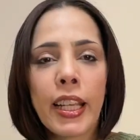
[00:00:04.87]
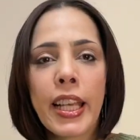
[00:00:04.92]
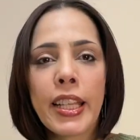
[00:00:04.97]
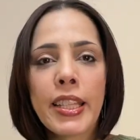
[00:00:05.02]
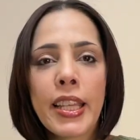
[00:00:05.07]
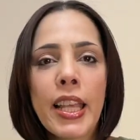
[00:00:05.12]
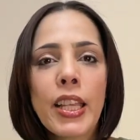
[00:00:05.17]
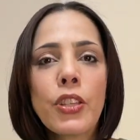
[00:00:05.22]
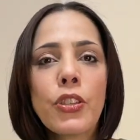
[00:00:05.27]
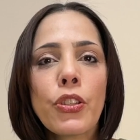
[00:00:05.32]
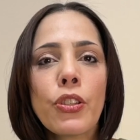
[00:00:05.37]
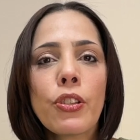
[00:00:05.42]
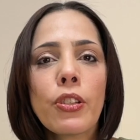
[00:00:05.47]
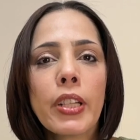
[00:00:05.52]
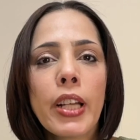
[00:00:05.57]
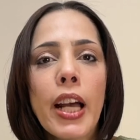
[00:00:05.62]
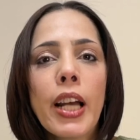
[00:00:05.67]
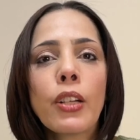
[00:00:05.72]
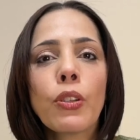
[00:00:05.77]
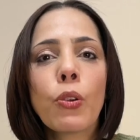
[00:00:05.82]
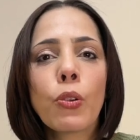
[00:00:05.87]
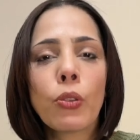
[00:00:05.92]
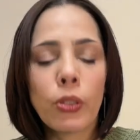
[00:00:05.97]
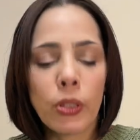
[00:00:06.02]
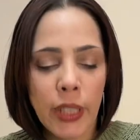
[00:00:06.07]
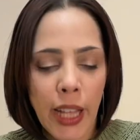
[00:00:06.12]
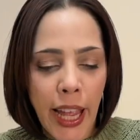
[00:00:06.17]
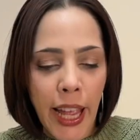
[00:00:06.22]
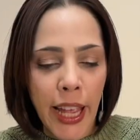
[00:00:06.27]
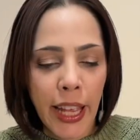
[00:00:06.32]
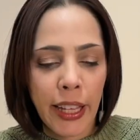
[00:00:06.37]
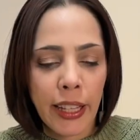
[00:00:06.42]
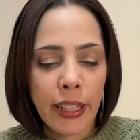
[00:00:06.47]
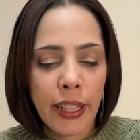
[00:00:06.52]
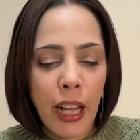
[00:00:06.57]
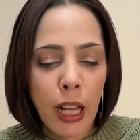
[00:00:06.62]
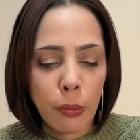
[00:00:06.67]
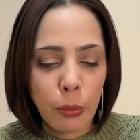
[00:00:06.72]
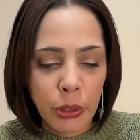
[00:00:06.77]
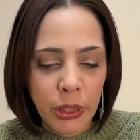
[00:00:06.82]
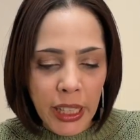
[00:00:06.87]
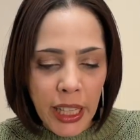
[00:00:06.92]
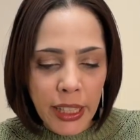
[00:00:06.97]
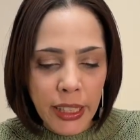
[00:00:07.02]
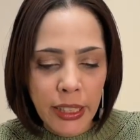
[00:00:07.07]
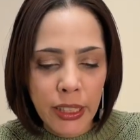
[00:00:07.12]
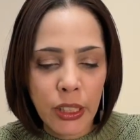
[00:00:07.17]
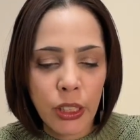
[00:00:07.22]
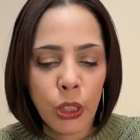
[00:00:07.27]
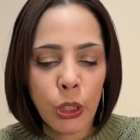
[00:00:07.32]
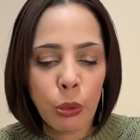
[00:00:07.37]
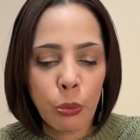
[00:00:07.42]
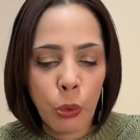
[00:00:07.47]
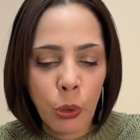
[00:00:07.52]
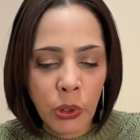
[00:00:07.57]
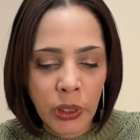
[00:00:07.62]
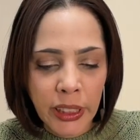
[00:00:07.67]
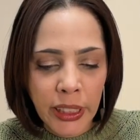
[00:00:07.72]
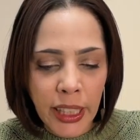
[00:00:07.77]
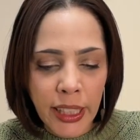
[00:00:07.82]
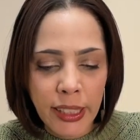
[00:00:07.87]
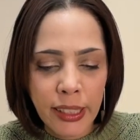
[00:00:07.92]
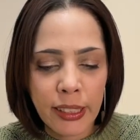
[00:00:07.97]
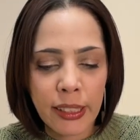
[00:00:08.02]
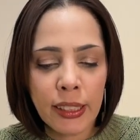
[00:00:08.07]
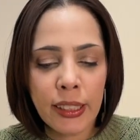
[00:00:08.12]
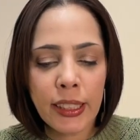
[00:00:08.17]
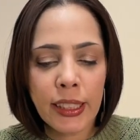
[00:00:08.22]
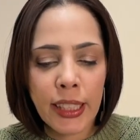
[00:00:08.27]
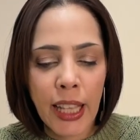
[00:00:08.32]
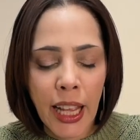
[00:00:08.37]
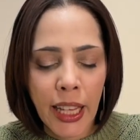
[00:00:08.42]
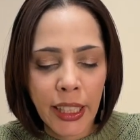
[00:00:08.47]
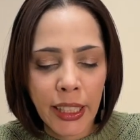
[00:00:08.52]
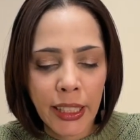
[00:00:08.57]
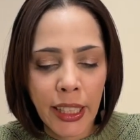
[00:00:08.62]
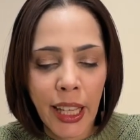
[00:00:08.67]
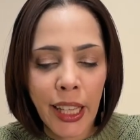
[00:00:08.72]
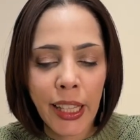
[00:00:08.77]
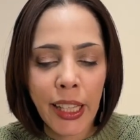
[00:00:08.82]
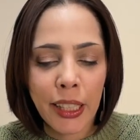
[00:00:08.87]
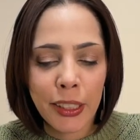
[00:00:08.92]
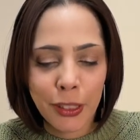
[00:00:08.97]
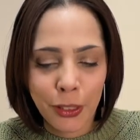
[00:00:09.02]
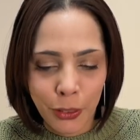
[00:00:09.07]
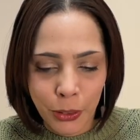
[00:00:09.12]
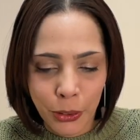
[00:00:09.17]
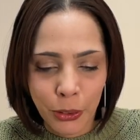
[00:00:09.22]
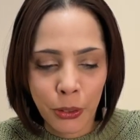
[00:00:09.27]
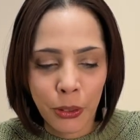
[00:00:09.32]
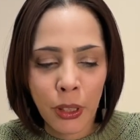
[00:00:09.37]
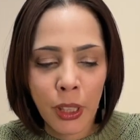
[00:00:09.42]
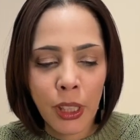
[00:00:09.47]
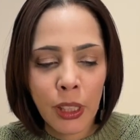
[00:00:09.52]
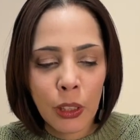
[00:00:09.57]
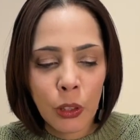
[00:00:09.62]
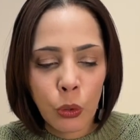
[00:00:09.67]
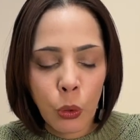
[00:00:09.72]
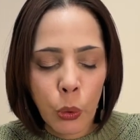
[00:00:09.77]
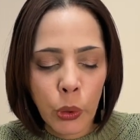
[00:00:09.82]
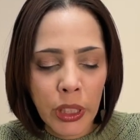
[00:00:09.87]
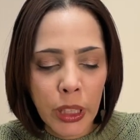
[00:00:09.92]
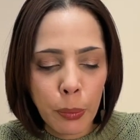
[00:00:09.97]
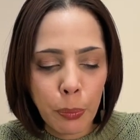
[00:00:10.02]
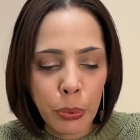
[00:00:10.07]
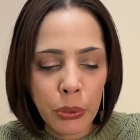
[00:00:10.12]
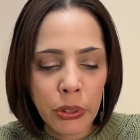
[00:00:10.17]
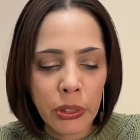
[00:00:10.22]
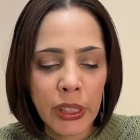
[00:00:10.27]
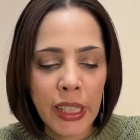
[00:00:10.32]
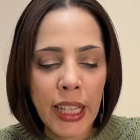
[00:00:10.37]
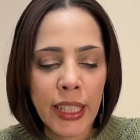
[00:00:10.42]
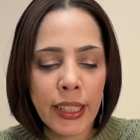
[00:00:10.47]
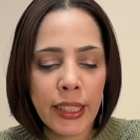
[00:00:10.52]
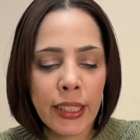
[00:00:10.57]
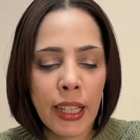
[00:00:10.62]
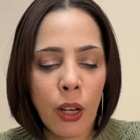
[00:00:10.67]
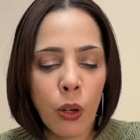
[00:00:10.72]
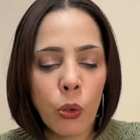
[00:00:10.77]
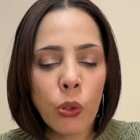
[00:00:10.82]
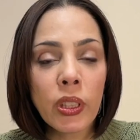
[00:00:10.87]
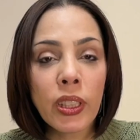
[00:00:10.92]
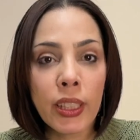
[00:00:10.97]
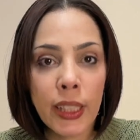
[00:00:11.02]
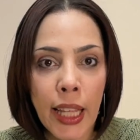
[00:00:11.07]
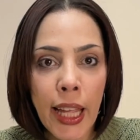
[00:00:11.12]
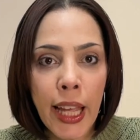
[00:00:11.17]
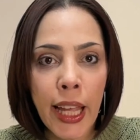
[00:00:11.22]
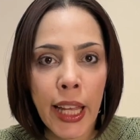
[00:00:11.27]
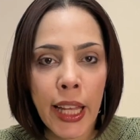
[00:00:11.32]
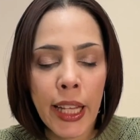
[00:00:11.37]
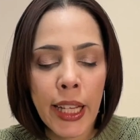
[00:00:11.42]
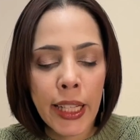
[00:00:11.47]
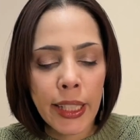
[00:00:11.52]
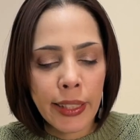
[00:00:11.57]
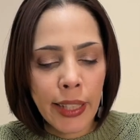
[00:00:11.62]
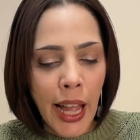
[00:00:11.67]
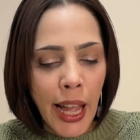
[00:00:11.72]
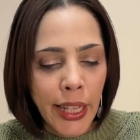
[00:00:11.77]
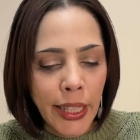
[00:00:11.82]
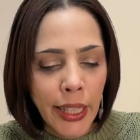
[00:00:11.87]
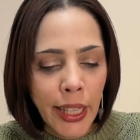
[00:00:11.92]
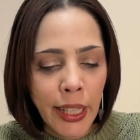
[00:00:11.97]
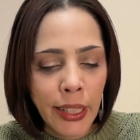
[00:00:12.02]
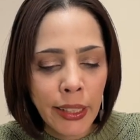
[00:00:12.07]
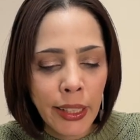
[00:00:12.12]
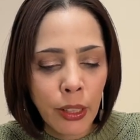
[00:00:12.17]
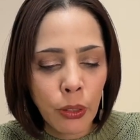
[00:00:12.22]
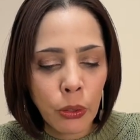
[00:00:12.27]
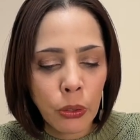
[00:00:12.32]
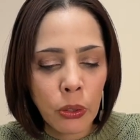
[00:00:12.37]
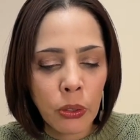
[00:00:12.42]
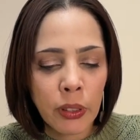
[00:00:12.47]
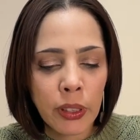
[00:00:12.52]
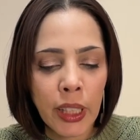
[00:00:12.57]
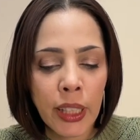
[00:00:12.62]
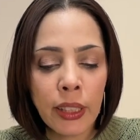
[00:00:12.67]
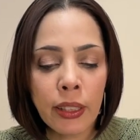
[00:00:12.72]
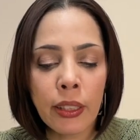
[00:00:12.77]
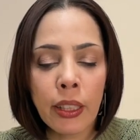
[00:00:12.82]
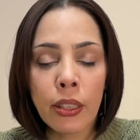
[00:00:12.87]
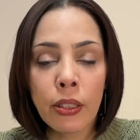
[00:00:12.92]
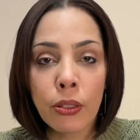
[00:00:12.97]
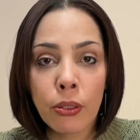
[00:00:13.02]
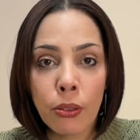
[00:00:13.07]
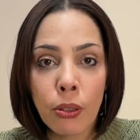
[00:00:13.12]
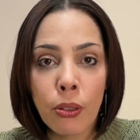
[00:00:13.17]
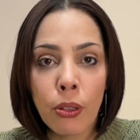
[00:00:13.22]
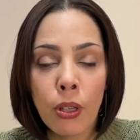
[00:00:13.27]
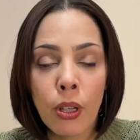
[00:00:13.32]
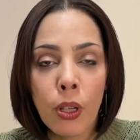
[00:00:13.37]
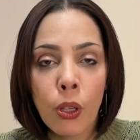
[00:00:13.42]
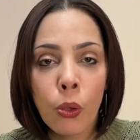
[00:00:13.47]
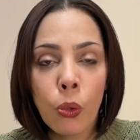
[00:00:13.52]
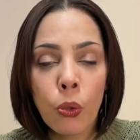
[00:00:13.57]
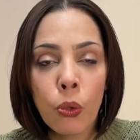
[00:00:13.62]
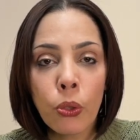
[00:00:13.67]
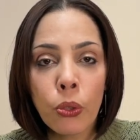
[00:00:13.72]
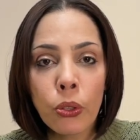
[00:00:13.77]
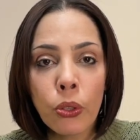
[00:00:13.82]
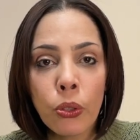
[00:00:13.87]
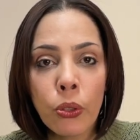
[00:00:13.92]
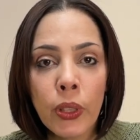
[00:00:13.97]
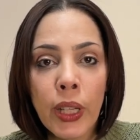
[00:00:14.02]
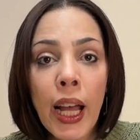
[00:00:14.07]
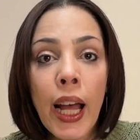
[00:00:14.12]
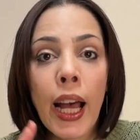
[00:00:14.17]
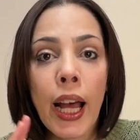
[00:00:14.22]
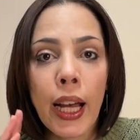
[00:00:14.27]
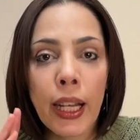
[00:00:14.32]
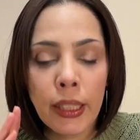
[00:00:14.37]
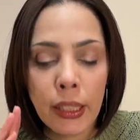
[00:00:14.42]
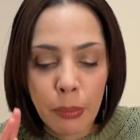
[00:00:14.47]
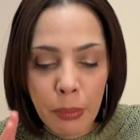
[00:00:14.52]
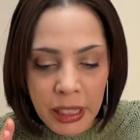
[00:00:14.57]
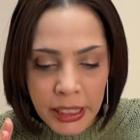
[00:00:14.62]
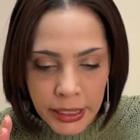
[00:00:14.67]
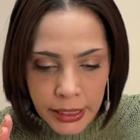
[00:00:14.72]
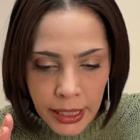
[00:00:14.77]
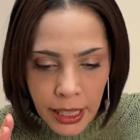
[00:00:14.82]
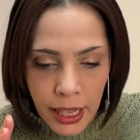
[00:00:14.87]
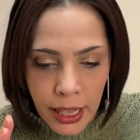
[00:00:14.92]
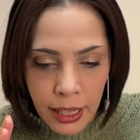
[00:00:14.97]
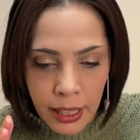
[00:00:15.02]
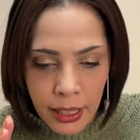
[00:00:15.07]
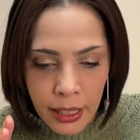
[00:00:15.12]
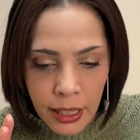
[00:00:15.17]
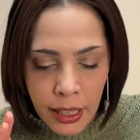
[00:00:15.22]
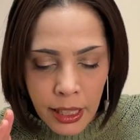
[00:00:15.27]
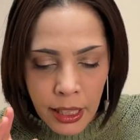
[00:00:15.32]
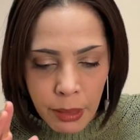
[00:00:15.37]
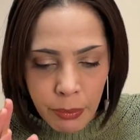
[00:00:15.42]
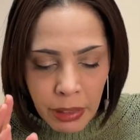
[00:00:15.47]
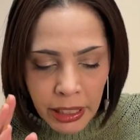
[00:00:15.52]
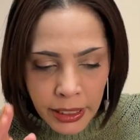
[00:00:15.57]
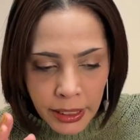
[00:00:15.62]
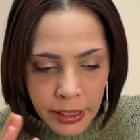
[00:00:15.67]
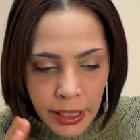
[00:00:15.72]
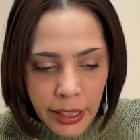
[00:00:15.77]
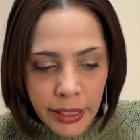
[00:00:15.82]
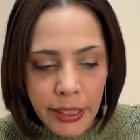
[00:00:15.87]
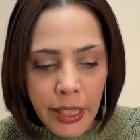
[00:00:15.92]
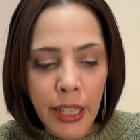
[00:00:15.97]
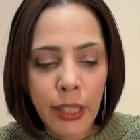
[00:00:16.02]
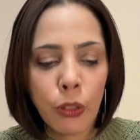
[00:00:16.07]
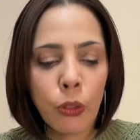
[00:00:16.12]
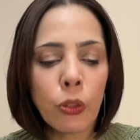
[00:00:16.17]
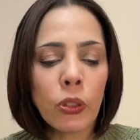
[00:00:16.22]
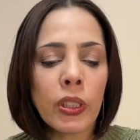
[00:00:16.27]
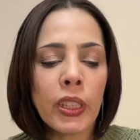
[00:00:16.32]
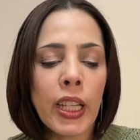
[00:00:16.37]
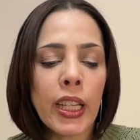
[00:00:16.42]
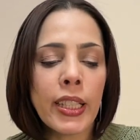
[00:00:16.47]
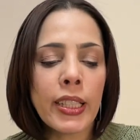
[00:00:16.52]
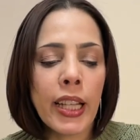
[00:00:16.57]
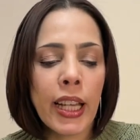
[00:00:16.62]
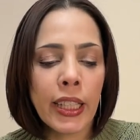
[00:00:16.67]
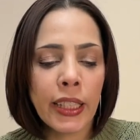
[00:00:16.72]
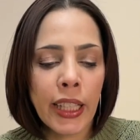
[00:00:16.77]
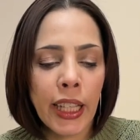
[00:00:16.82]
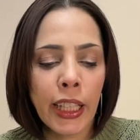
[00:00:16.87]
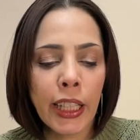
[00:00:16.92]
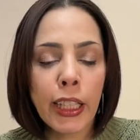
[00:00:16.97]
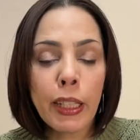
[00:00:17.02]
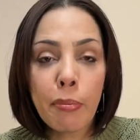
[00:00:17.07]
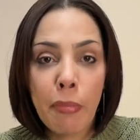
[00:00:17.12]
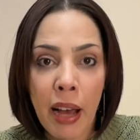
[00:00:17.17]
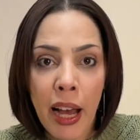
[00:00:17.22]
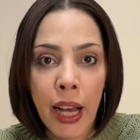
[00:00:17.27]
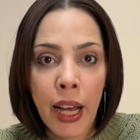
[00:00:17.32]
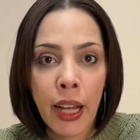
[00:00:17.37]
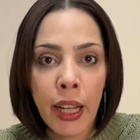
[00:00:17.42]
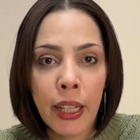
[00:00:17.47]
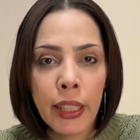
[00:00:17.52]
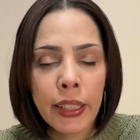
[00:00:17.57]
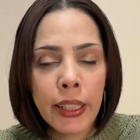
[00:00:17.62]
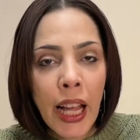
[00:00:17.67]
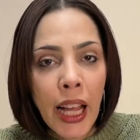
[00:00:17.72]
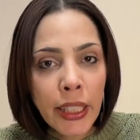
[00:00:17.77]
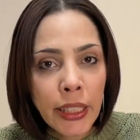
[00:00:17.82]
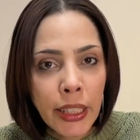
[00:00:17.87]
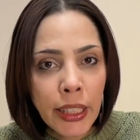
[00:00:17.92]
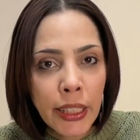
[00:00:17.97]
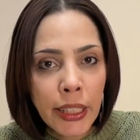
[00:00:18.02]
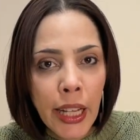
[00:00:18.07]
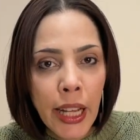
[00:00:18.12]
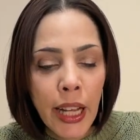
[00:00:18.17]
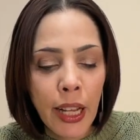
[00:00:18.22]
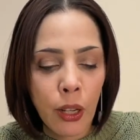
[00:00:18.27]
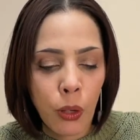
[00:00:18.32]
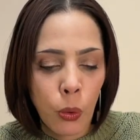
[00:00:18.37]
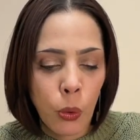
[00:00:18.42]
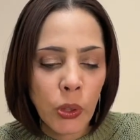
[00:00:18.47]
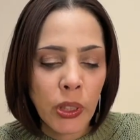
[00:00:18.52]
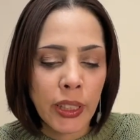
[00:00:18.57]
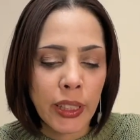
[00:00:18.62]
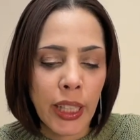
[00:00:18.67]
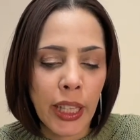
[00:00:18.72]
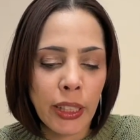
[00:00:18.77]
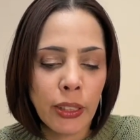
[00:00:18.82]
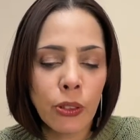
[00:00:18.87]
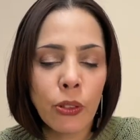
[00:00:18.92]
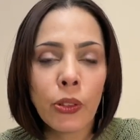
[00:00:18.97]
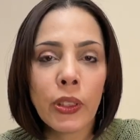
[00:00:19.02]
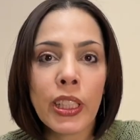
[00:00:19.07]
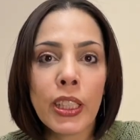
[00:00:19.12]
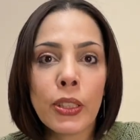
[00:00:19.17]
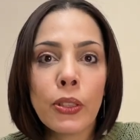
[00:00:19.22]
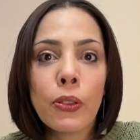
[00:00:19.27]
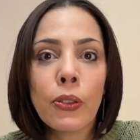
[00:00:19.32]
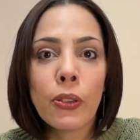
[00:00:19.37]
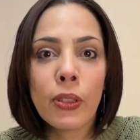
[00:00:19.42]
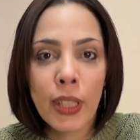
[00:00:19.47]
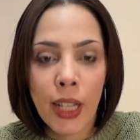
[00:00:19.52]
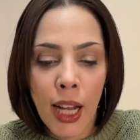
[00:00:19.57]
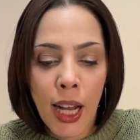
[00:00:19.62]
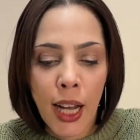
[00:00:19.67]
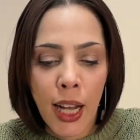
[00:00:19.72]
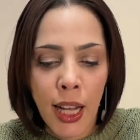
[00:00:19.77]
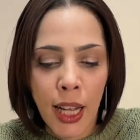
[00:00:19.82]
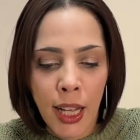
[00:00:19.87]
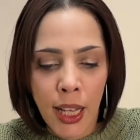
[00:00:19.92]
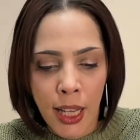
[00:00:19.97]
先週韓国で株安、ウォン安、債券安というトリプル安が起きて大変なことになっていると報道がありました。まあ、一体韓国経済で今何が起きているのでしょうか。